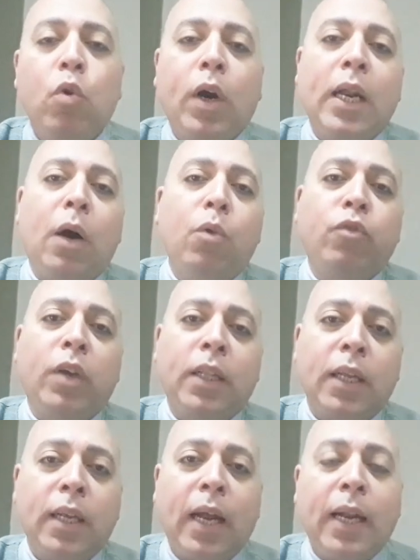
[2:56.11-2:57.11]
وكان عاوز
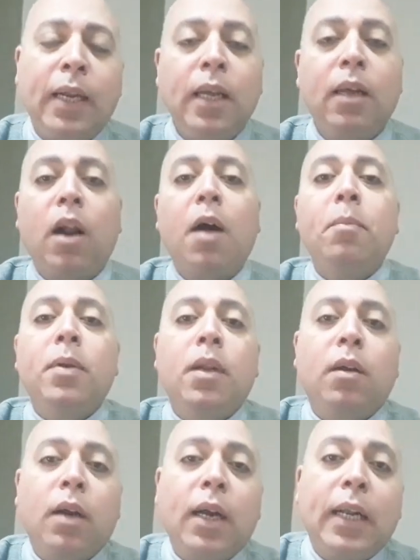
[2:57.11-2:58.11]
يعتدي عليه رغم ان
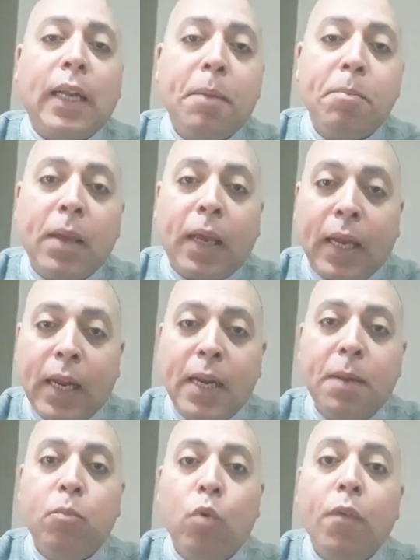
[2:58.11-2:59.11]
الراجل كان
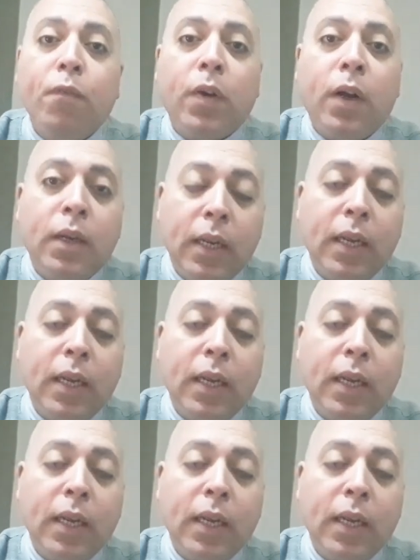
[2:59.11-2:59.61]
بيتكلم وفقا